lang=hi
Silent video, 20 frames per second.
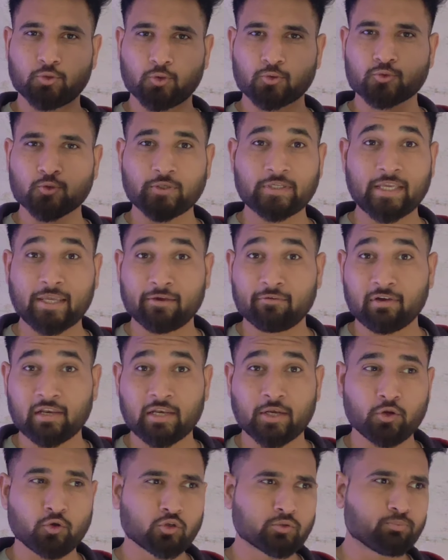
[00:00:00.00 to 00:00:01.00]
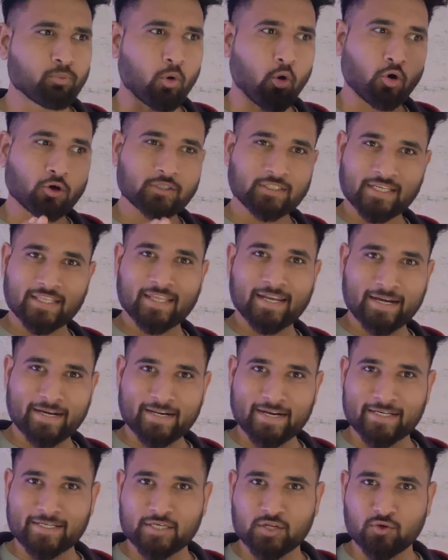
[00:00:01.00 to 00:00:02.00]
दोस्तों ये वाली न्यूज़ बहुत ज़्यादा
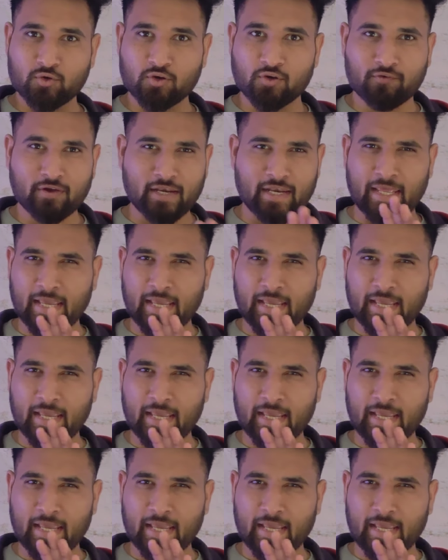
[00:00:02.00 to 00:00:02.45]
इंटरेस्टिंग होने